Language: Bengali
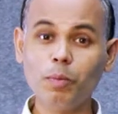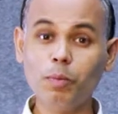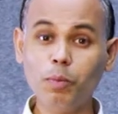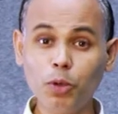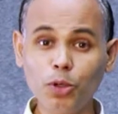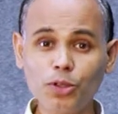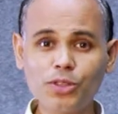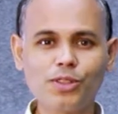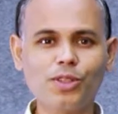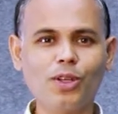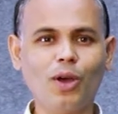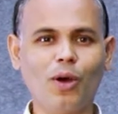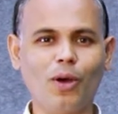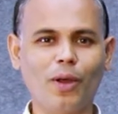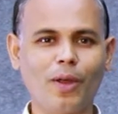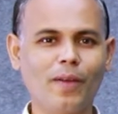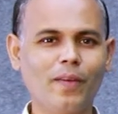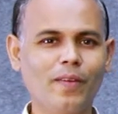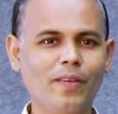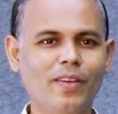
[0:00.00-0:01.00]
বুঝতে
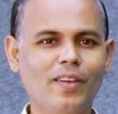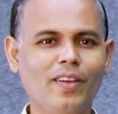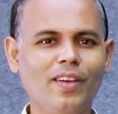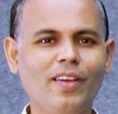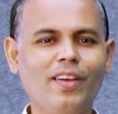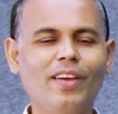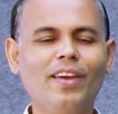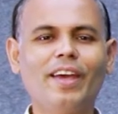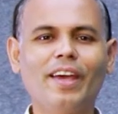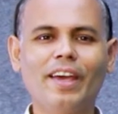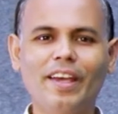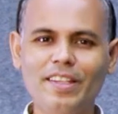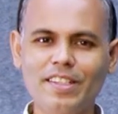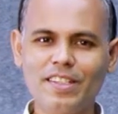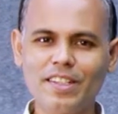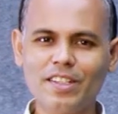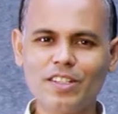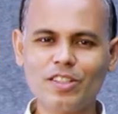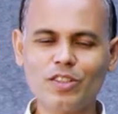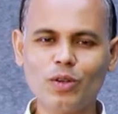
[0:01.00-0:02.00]
হয় এই
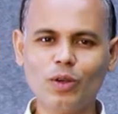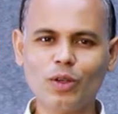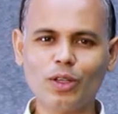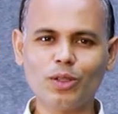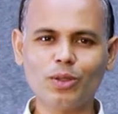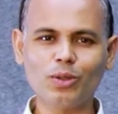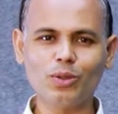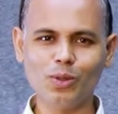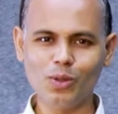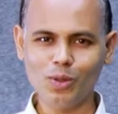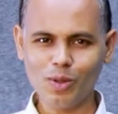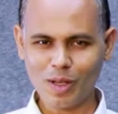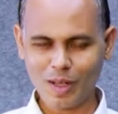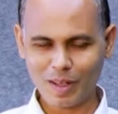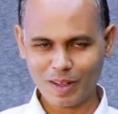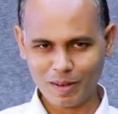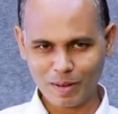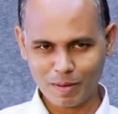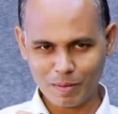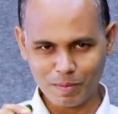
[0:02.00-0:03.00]
জিনিসগুলো কিন্তু
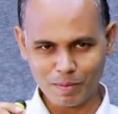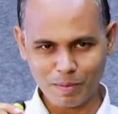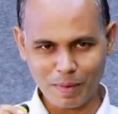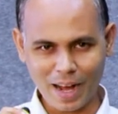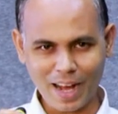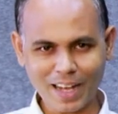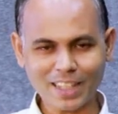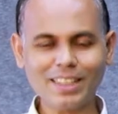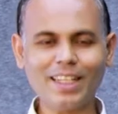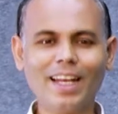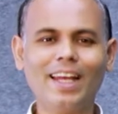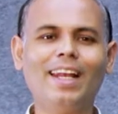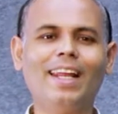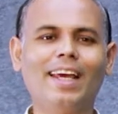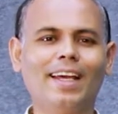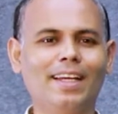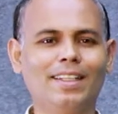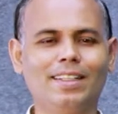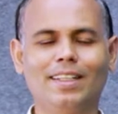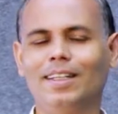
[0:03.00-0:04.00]
ভাষায়
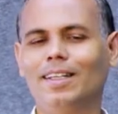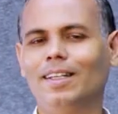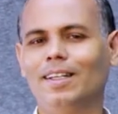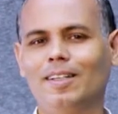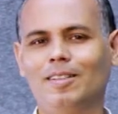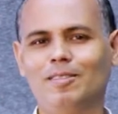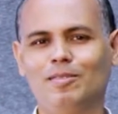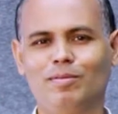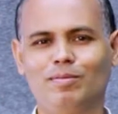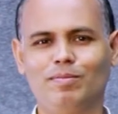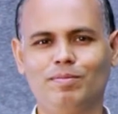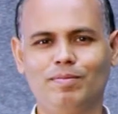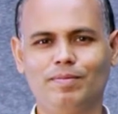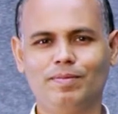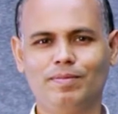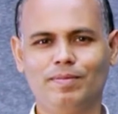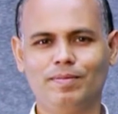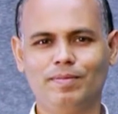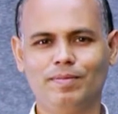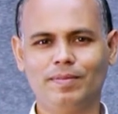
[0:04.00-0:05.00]
লেখা থাকে না
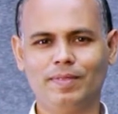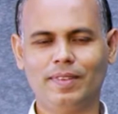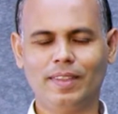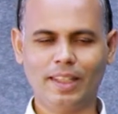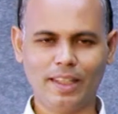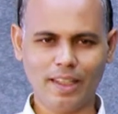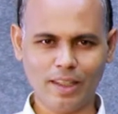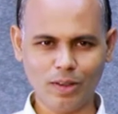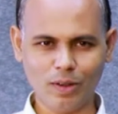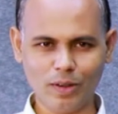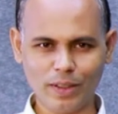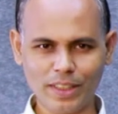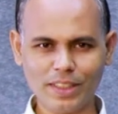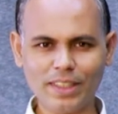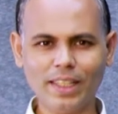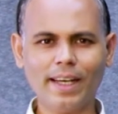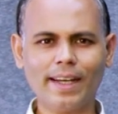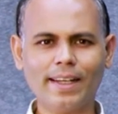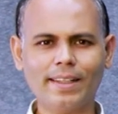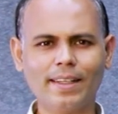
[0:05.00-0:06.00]
এগুলো
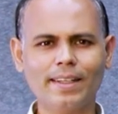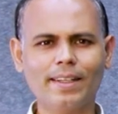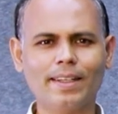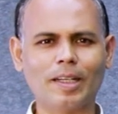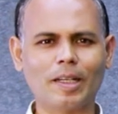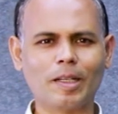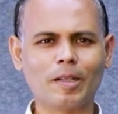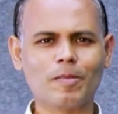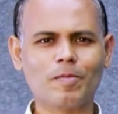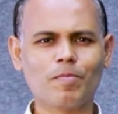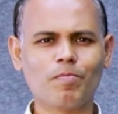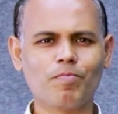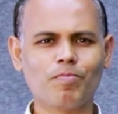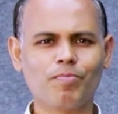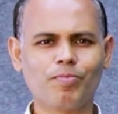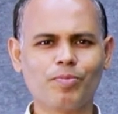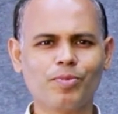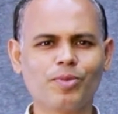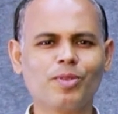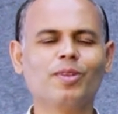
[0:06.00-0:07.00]
কিসে লেখা থাকে
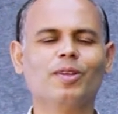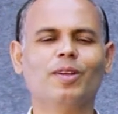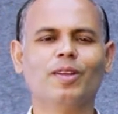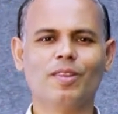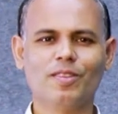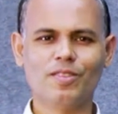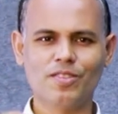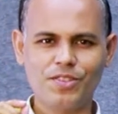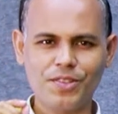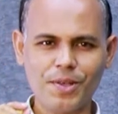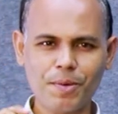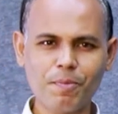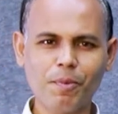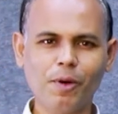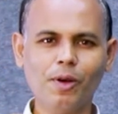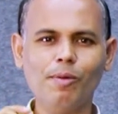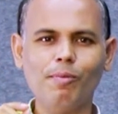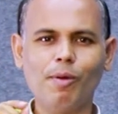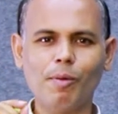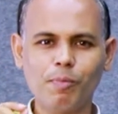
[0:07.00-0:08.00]

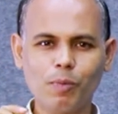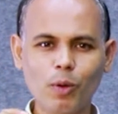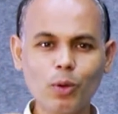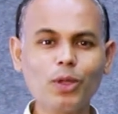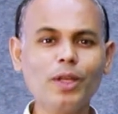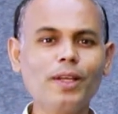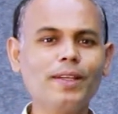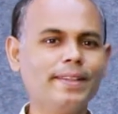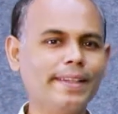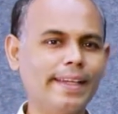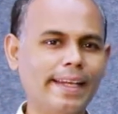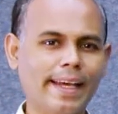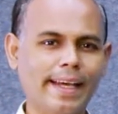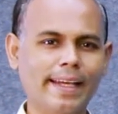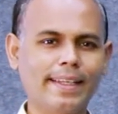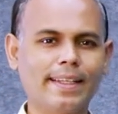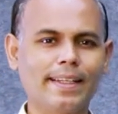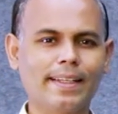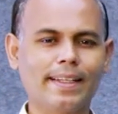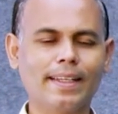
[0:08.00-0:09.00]
সিম্বল বা প্রতীক দিয়ে
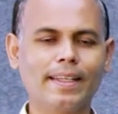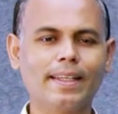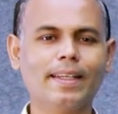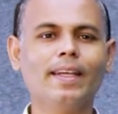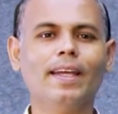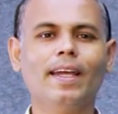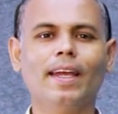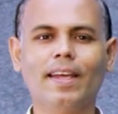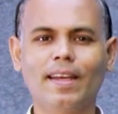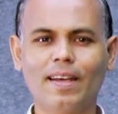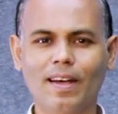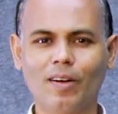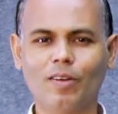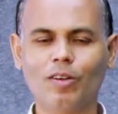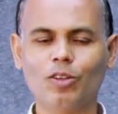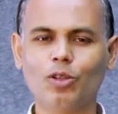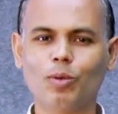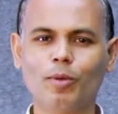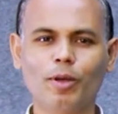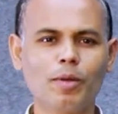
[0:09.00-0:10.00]
লেখা থাকে এই
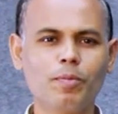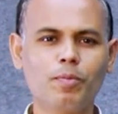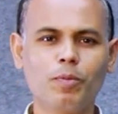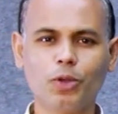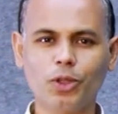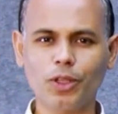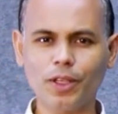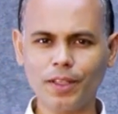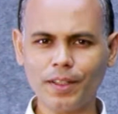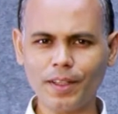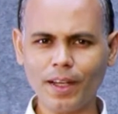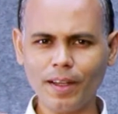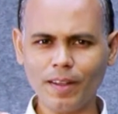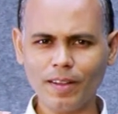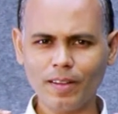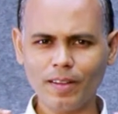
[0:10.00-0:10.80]
কারণে তোমাকে প্রতীকটা